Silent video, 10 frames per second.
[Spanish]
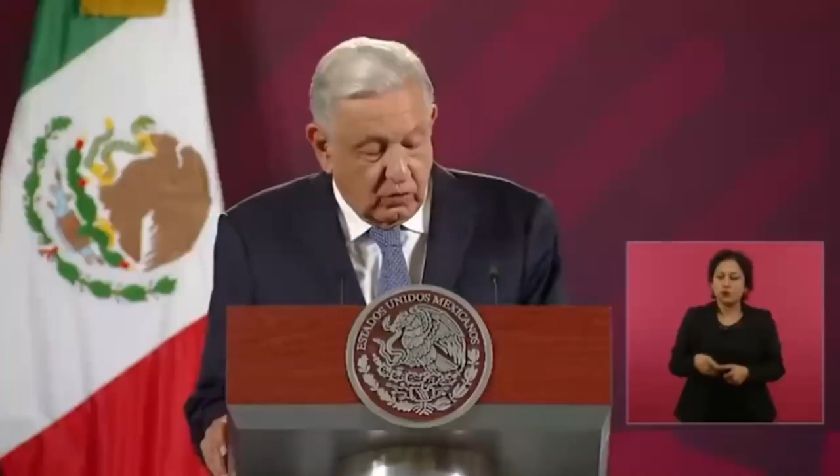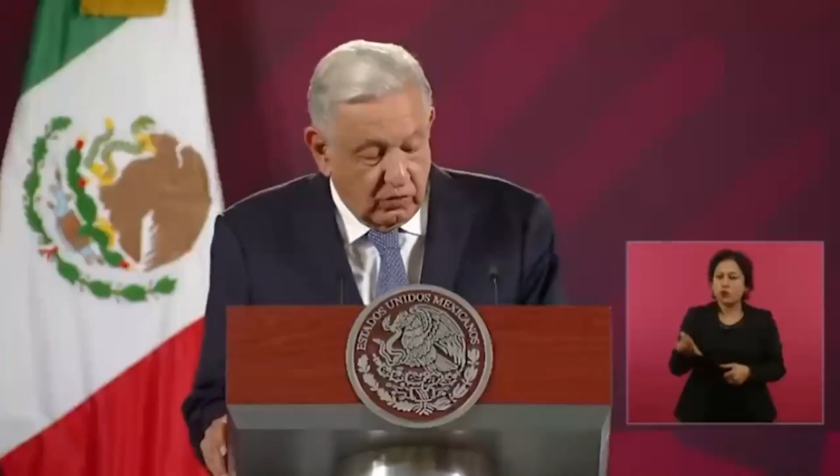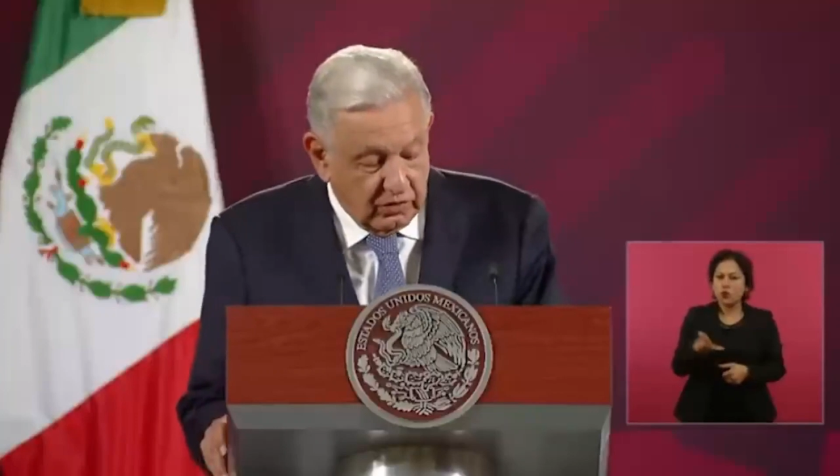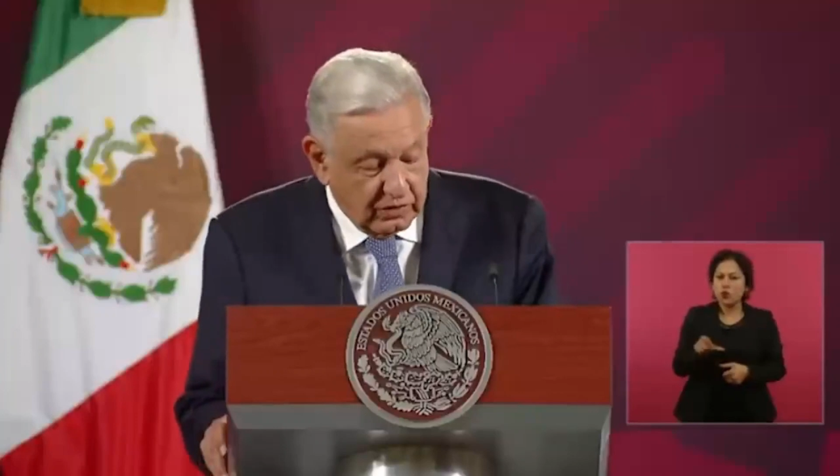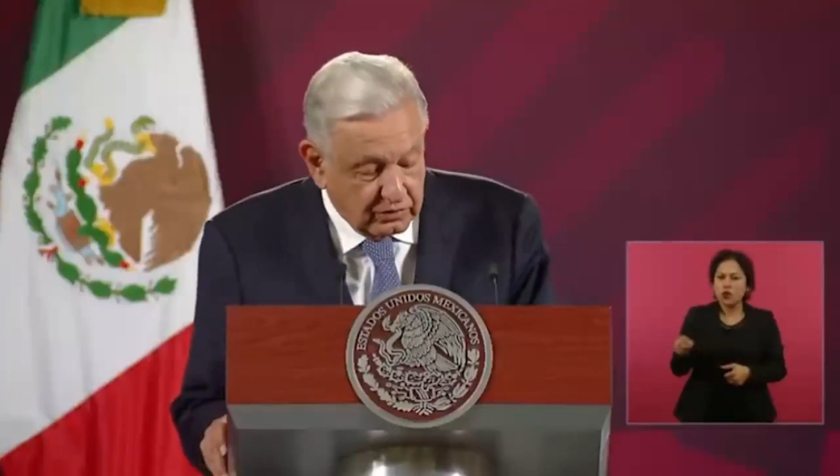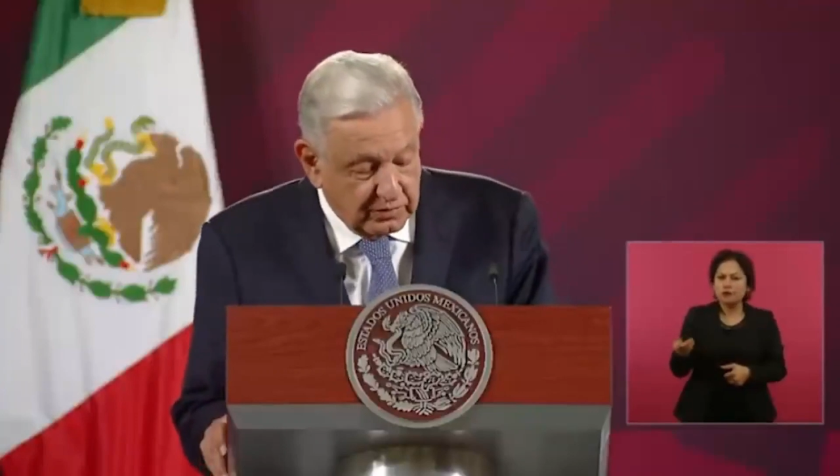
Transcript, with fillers: de julio de